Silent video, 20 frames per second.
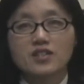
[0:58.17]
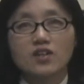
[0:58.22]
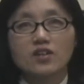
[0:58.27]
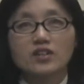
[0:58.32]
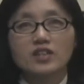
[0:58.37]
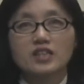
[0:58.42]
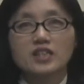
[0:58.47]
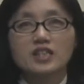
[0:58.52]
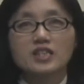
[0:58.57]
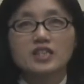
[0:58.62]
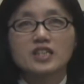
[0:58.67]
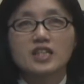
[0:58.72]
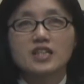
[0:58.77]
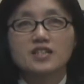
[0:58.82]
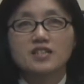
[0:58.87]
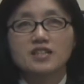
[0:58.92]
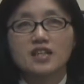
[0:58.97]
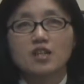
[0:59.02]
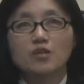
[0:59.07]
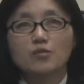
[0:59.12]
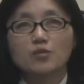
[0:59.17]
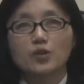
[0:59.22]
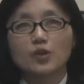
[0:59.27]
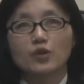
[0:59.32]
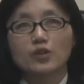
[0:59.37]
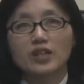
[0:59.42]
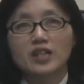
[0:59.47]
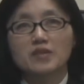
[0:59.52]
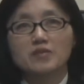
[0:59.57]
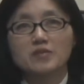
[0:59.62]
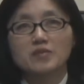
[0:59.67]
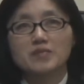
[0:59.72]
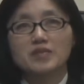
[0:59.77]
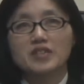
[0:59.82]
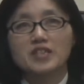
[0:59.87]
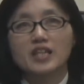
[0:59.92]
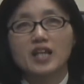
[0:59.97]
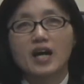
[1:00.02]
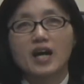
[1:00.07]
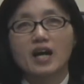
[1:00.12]
성인 ESL
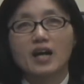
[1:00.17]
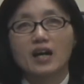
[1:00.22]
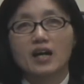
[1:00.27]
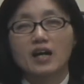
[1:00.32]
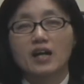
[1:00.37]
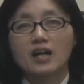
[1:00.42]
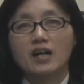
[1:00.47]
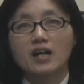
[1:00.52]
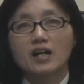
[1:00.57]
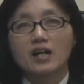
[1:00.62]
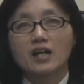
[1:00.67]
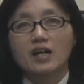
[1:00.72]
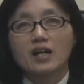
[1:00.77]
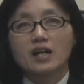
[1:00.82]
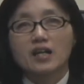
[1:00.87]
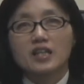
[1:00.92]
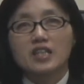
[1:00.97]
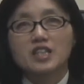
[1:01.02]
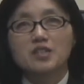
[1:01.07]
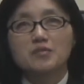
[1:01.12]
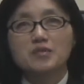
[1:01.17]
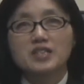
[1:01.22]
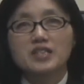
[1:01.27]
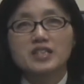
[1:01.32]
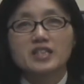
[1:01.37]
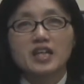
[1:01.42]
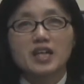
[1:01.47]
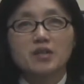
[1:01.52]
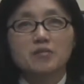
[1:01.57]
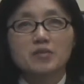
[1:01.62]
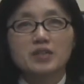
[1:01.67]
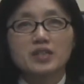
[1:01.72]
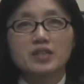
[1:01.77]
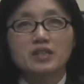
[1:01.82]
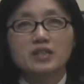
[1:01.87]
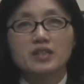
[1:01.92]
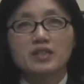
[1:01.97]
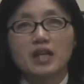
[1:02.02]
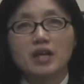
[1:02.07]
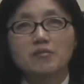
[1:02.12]
프로그램입니다. 이민자 및
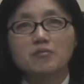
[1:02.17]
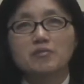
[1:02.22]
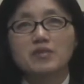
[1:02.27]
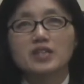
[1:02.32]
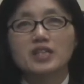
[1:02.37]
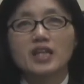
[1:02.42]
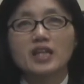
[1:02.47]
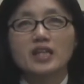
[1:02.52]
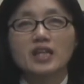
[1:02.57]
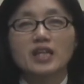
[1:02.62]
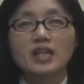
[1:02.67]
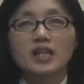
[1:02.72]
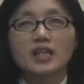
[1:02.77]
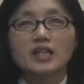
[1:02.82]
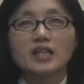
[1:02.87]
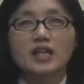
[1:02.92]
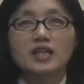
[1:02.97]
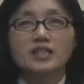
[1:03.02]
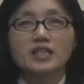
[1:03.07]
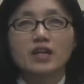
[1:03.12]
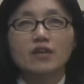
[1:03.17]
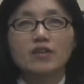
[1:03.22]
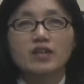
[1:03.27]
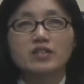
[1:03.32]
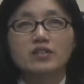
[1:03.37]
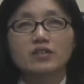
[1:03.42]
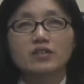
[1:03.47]
난민의 캐나다 사회